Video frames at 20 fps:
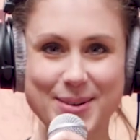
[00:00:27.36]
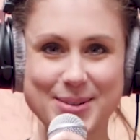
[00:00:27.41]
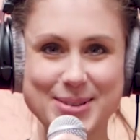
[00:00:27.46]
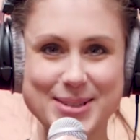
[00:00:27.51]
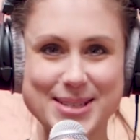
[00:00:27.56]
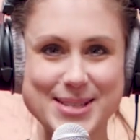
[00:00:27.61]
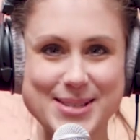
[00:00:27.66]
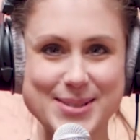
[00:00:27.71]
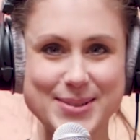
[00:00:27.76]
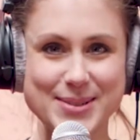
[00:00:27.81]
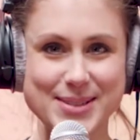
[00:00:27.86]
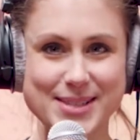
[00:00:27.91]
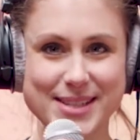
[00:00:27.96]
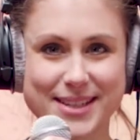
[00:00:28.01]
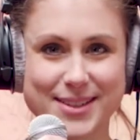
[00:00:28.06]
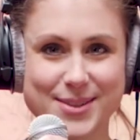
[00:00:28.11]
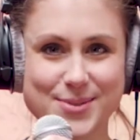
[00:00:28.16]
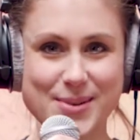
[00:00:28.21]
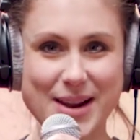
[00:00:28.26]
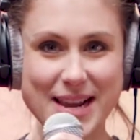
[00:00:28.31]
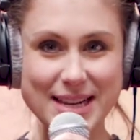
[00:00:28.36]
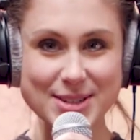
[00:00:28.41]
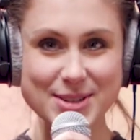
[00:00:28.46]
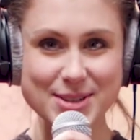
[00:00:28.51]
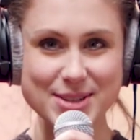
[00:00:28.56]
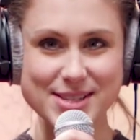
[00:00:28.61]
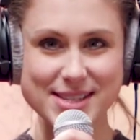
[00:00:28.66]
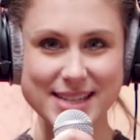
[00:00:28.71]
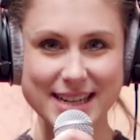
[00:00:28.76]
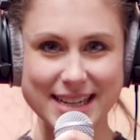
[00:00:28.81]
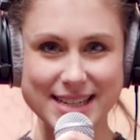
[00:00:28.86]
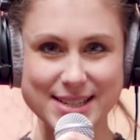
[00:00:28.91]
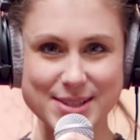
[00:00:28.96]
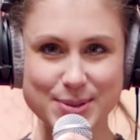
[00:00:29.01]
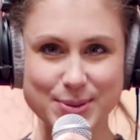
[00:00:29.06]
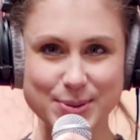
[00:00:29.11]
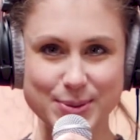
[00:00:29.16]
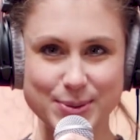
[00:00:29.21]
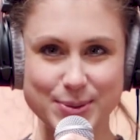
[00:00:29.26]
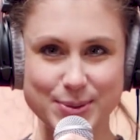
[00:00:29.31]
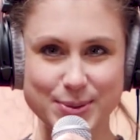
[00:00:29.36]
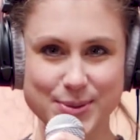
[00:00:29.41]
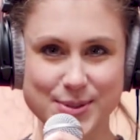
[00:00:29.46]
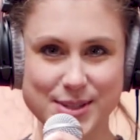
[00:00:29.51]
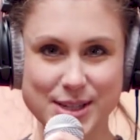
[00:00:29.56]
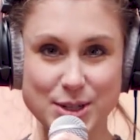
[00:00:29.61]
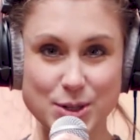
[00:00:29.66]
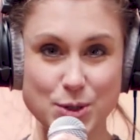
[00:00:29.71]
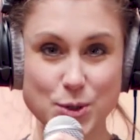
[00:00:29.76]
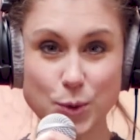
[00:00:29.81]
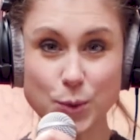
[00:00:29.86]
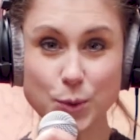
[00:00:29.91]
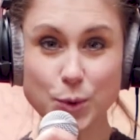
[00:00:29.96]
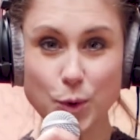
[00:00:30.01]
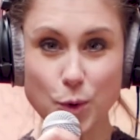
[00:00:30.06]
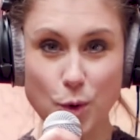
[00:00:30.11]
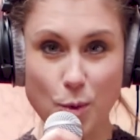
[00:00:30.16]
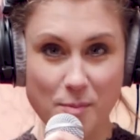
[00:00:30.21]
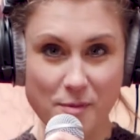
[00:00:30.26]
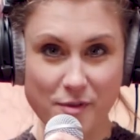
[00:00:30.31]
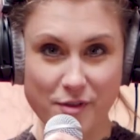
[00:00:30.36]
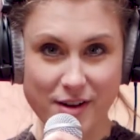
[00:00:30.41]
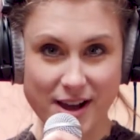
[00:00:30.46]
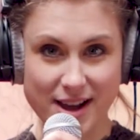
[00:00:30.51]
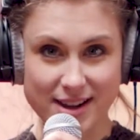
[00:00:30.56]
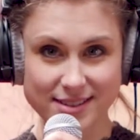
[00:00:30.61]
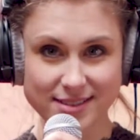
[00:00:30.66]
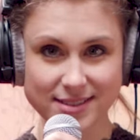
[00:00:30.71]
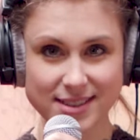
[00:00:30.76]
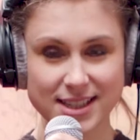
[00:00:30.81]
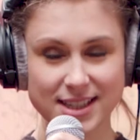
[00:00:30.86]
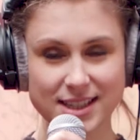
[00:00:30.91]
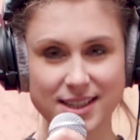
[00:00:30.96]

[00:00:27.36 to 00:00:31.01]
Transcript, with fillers: und dass unsere Ranges, also unser Tonumfang,